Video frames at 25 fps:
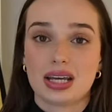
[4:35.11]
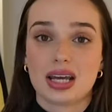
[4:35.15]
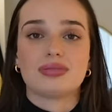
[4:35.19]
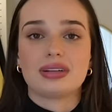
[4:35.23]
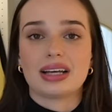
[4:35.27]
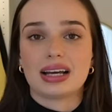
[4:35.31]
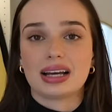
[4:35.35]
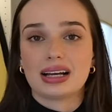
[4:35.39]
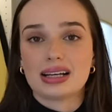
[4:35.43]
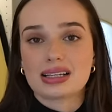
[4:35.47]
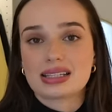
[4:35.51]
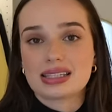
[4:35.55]
Vous les
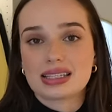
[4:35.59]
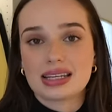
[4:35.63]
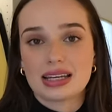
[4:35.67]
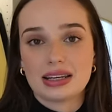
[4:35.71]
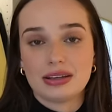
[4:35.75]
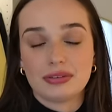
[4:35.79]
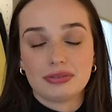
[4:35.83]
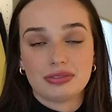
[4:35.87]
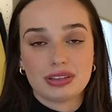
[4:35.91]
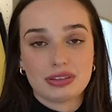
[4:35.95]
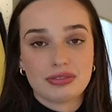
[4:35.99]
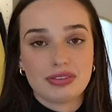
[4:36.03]

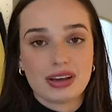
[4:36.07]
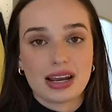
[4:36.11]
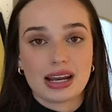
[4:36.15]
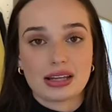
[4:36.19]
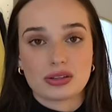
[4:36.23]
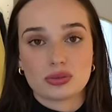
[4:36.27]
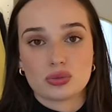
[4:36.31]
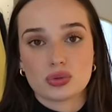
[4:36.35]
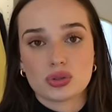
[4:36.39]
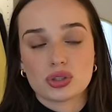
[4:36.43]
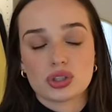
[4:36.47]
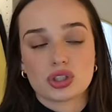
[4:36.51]
rincez vite fait à la
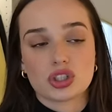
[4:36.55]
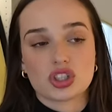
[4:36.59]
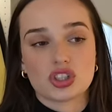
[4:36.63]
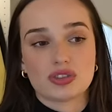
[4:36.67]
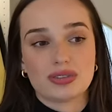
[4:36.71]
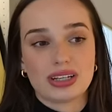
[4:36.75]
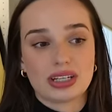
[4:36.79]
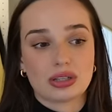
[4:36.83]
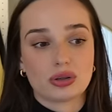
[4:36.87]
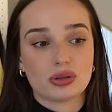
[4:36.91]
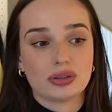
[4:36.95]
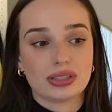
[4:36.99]
douche, je
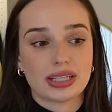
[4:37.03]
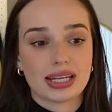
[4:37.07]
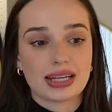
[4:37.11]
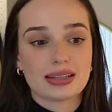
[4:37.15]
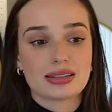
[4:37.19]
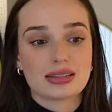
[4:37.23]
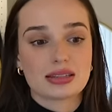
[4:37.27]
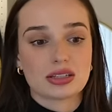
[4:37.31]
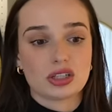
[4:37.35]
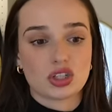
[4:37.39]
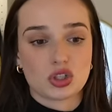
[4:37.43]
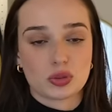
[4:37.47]
vais être
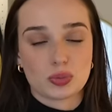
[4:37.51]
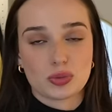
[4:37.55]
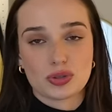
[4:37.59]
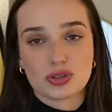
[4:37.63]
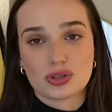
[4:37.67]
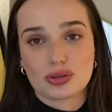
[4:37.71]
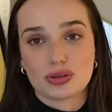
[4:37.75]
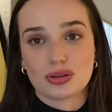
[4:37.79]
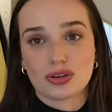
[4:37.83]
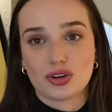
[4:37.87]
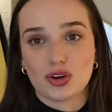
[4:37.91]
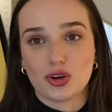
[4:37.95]
honnête et je pense
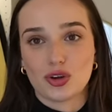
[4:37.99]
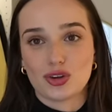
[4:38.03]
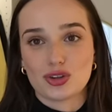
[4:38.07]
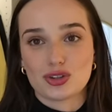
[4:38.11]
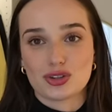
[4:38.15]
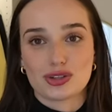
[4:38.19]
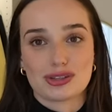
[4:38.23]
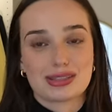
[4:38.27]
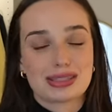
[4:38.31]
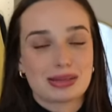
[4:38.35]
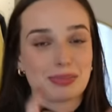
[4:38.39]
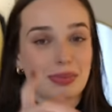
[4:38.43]
que je
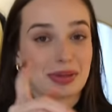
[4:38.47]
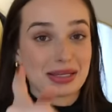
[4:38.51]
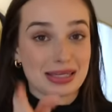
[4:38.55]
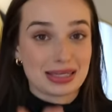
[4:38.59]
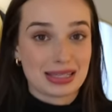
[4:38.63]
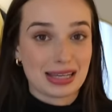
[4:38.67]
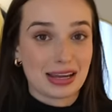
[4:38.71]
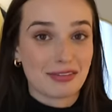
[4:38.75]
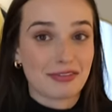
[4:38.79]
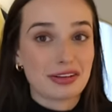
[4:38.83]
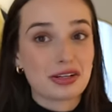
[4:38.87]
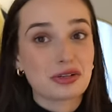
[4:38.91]
ne sais pas si
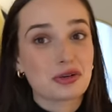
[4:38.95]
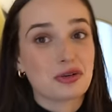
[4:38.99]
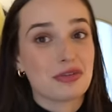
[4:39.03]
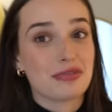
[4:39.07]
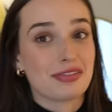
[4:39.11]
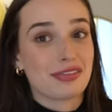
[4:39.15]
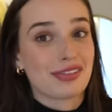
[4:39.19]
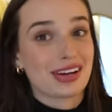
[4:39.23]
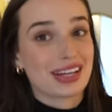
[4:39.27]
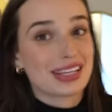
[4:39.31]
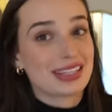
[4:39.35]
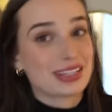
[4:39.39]
Evenco va
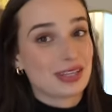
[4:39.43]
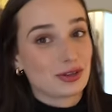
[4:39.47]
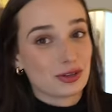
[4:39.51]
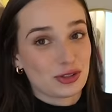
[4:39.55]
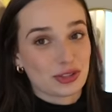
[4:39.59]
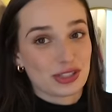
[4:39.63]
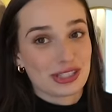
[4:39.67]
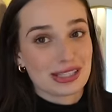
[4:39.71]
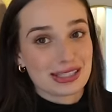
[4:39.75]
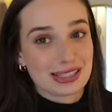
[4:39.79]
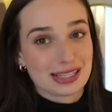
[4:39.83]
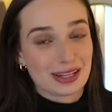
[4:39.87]
valider que je
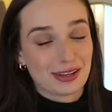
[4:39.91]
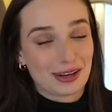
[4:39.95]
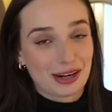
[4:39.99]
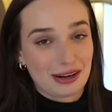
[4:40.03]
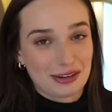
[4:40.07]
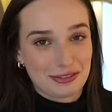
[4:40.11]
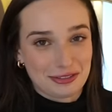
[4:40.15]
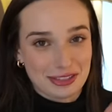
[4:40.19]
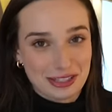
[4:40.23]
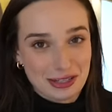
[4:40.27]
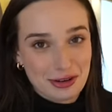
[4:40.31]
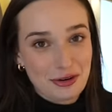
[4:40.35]
dis ça dans la
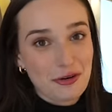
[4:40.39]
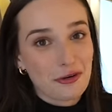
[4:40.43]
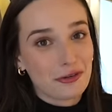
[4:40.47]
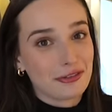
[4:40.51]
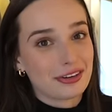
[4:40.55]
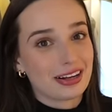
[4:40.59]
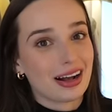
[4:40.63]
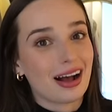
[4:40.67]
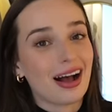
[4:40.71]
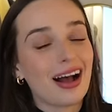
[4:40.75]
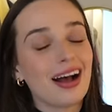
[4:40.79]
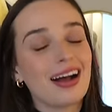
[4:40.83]
vidéo, on
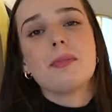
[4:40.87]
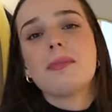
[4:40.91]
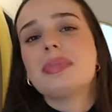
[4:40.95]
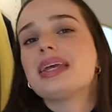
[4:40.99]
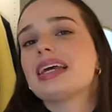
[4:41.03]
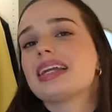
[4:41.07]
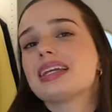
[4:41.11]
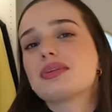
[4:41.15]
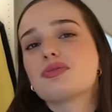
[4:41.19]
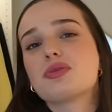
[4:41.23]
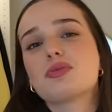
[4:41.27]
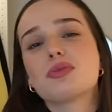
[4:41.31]
verra, mais il y
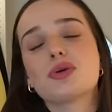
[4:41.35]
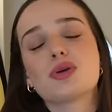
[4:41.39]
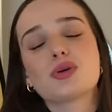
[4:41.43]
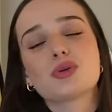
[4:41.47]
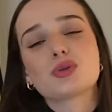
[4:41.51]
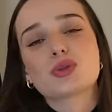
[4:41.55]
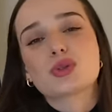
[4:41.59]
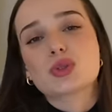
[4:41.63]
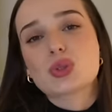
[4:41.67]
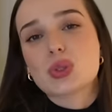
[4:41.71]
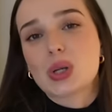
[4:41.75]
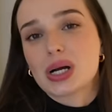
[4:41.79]
a des moments où
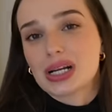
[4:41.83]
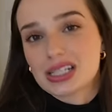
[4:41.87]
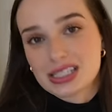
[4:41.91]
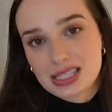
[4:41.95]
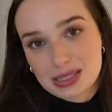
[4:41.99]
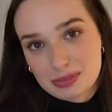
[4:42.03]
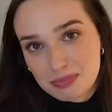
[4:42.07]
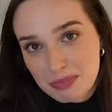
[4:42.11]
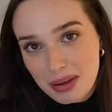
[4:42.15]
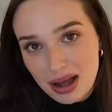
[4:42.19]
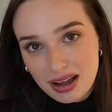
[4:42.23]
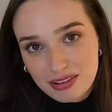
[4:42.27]
tu
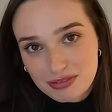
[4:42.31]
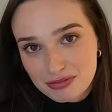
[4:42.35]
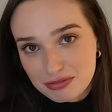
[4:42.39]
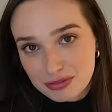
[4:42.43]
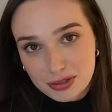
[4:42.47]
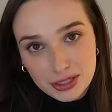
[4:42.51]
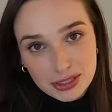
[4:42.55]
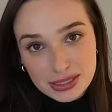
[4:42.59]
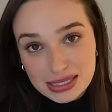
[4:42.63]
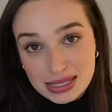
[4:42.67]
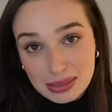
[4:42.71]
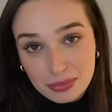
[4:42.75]
rinces pas
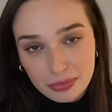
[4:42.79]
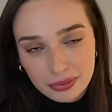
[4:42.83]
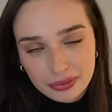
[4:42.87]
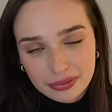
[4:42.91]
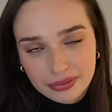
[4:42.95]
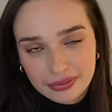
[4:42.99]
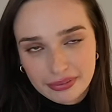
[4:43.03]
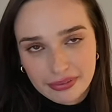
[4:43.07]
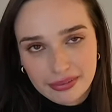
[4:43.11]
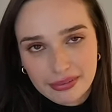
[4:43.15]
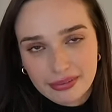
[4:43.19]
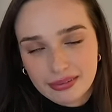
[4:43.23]

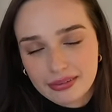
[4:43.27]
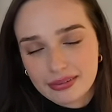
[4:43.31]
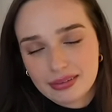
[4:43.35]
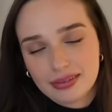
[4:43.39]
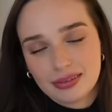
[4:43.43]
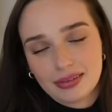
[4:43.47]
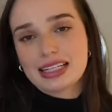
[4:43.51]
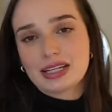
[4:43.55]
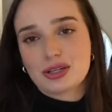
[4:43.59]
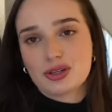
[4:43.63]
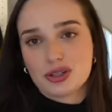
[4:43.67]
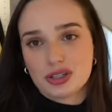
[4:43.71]
forcément euh,
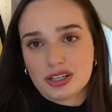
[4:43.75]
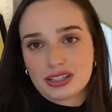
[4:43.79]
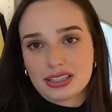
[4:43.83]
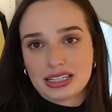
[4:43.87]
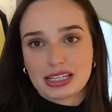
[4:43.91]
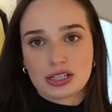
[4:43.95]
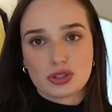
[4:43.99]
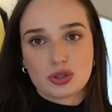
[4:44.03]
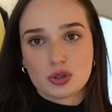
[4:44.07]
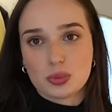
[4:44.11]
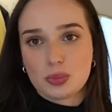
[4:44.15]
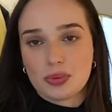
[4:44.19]
tes culottes
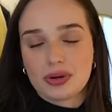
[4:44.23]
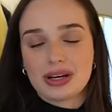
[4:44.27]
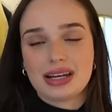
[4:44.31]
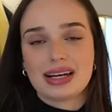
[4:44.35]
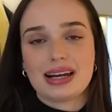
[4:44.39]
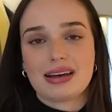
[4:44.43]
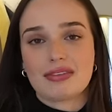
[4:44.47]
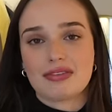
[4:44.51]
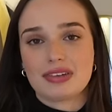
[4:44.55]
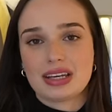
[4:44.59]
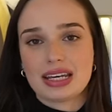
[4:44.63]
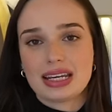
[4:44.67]
et tu peux les
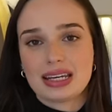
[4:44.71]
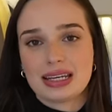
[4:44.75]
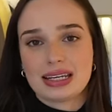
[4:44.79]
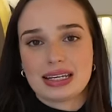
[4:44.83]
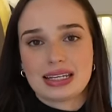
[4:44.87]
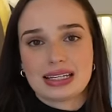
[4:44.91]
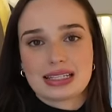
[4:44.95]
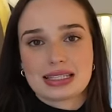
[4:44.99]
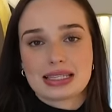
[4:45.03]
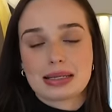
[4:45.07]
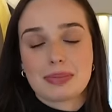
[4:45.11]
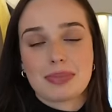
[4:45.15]
laver
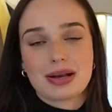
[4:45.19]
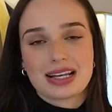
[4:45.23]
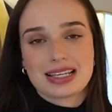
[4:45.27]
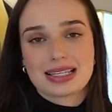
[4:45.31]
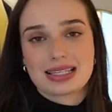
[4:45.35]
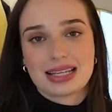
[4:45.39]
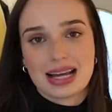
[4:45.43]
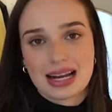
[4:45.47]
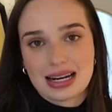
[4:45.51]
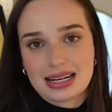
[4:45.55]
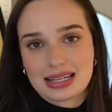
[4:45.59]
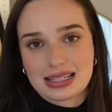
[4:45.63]
et c'est pas
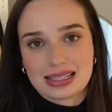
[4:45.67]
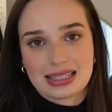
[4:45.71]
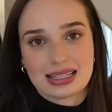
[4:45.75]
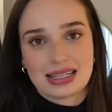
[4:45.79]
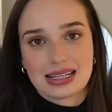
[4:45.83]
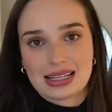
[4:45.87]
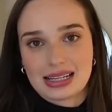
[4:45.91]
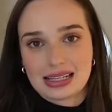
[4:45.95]
sale, ça,